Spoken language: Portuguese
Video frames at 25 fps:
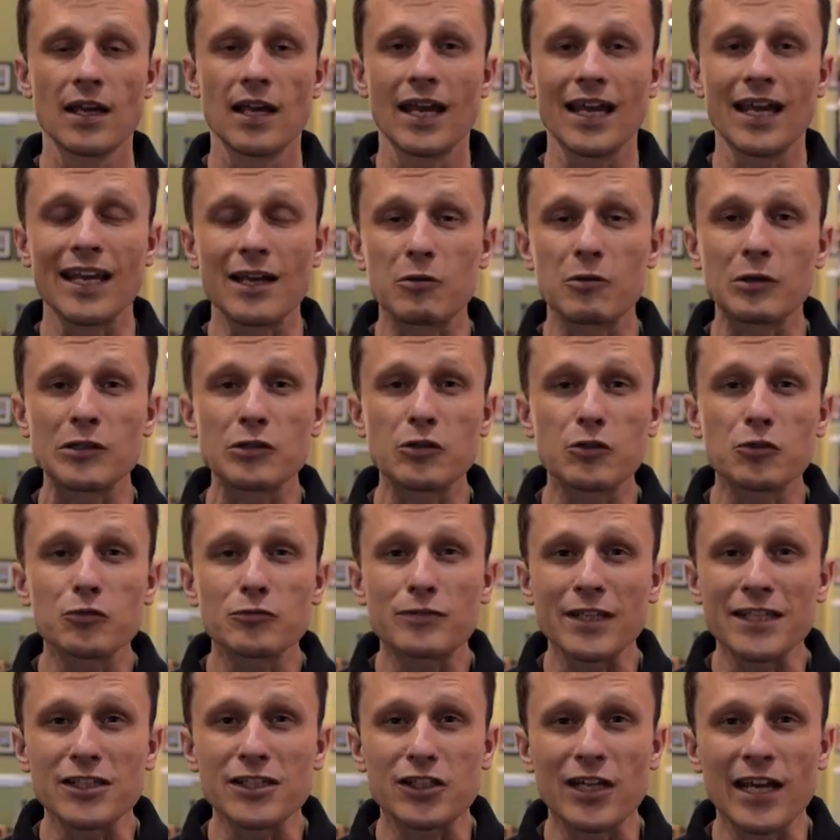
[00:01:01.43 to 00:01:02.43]
E quando não
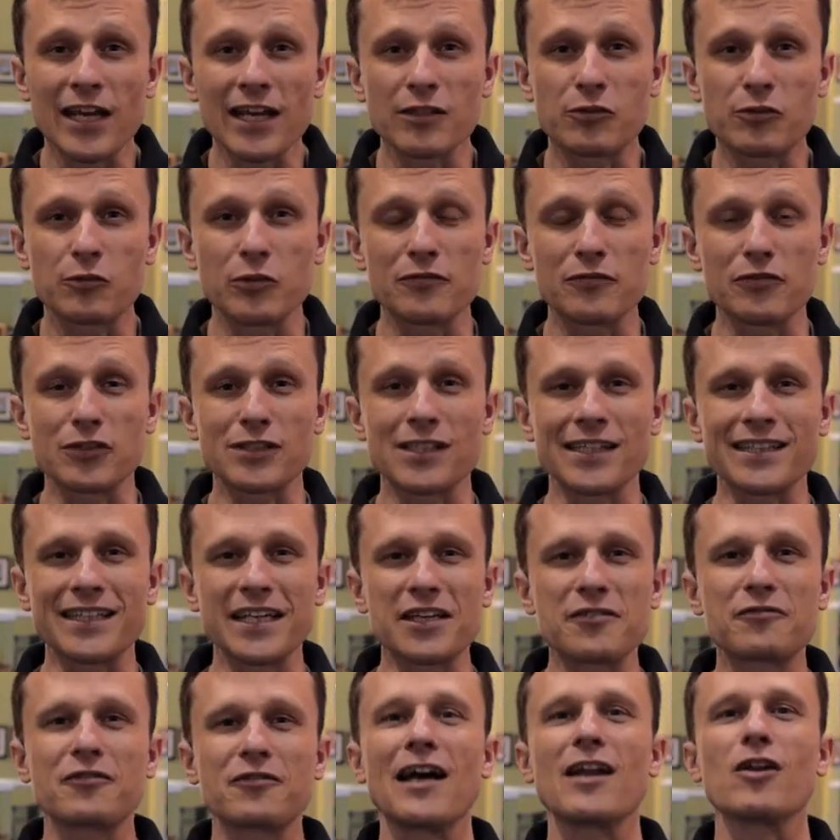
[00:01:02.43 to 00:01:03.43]
tem jeito e você tem
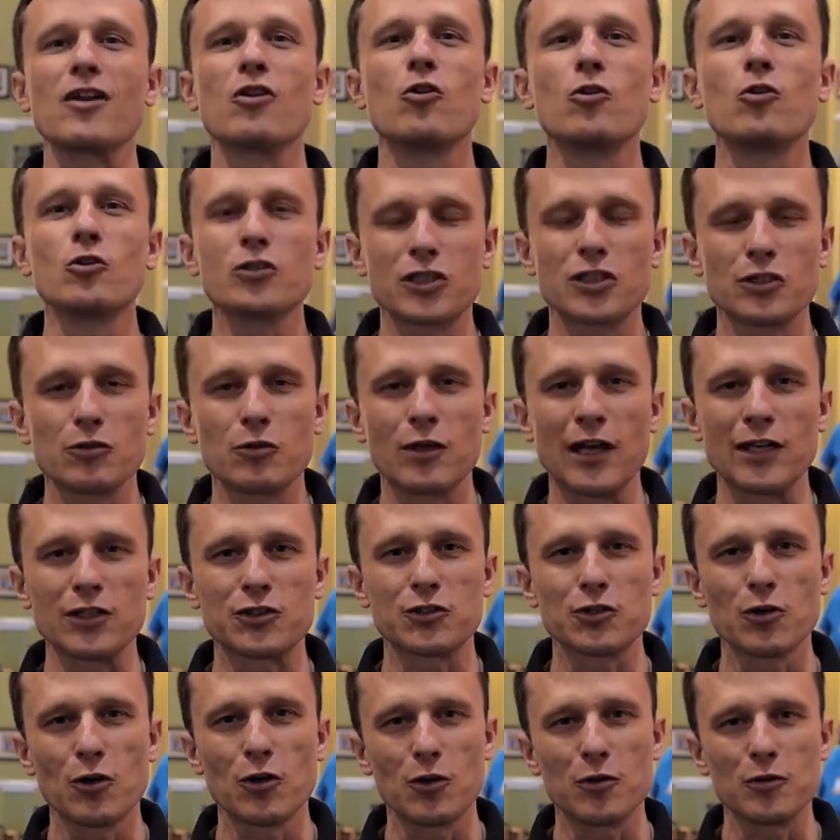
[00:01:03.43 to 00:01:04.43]
que ficar longe do
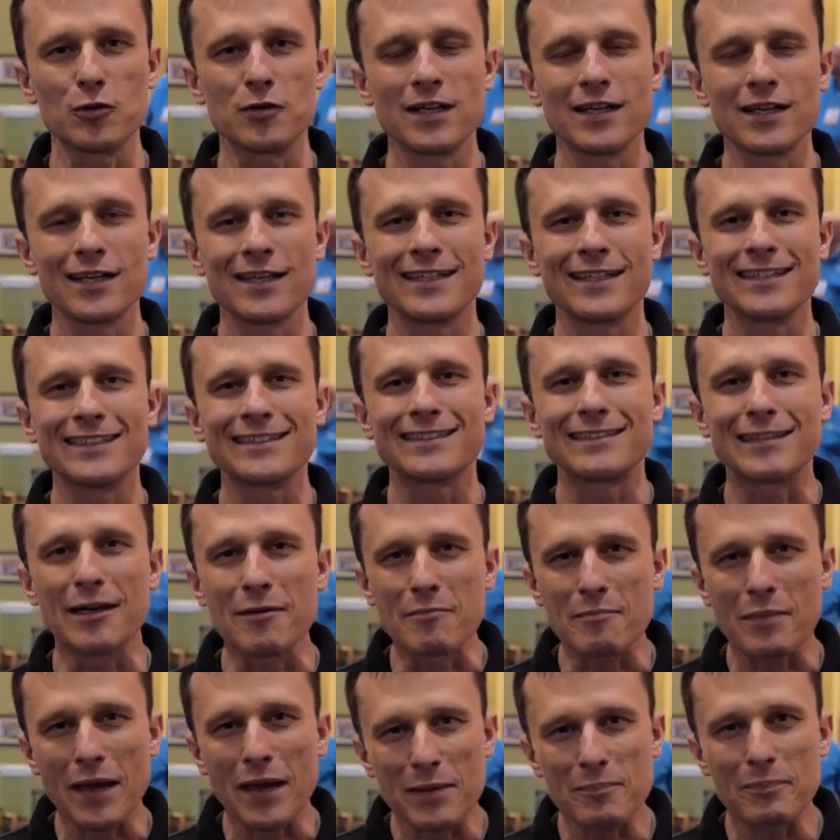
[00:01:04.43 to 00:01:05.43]
cachorro,
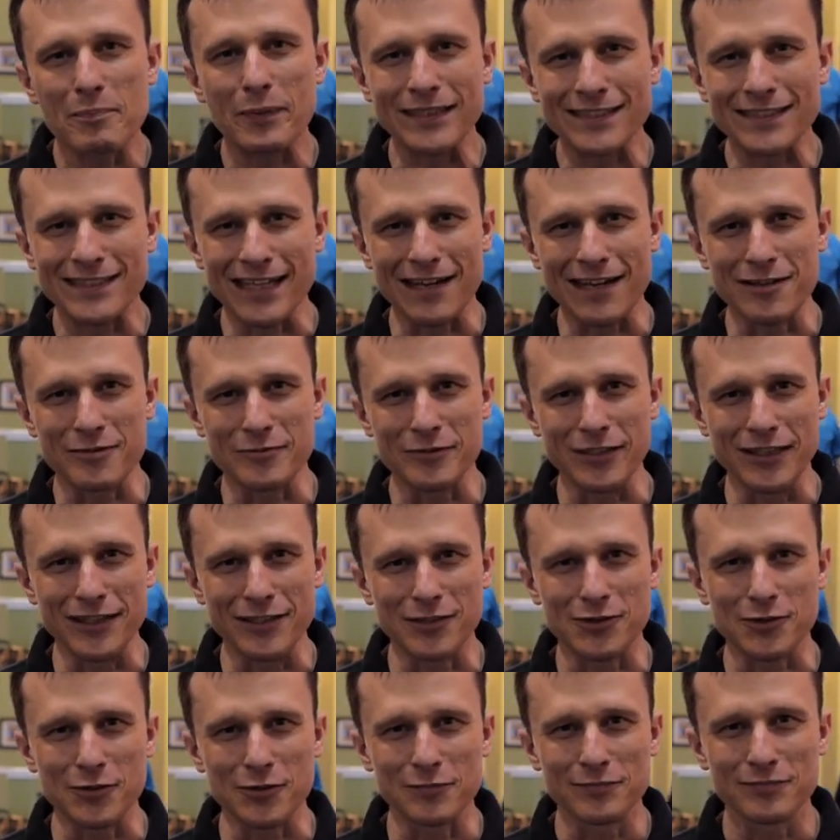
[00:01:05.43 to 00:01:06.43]
também pensaram
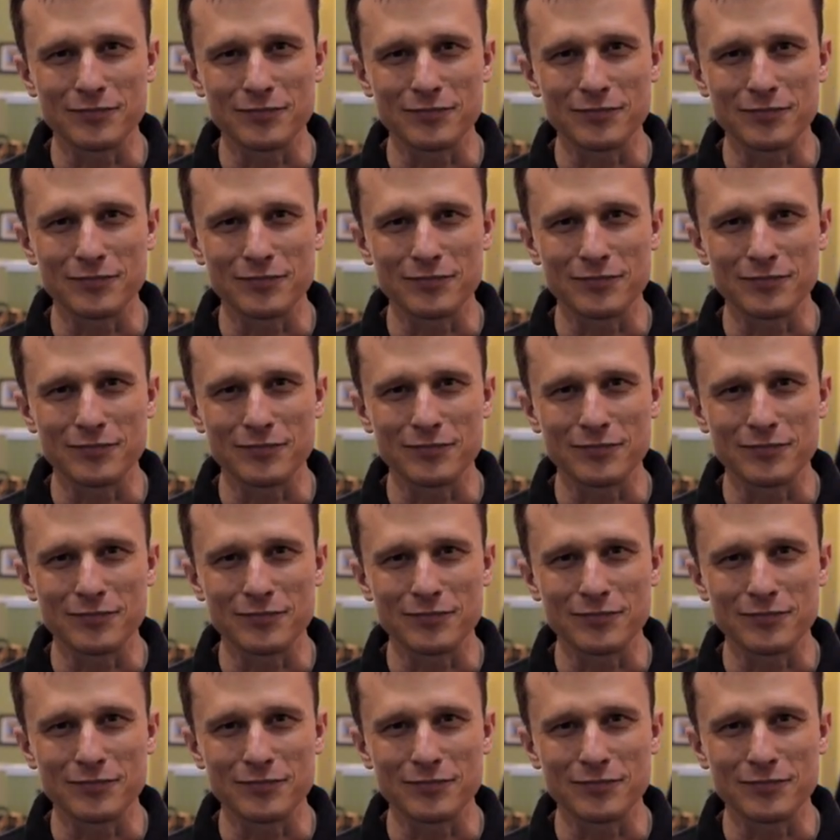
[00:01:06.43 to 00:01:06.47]
nisso.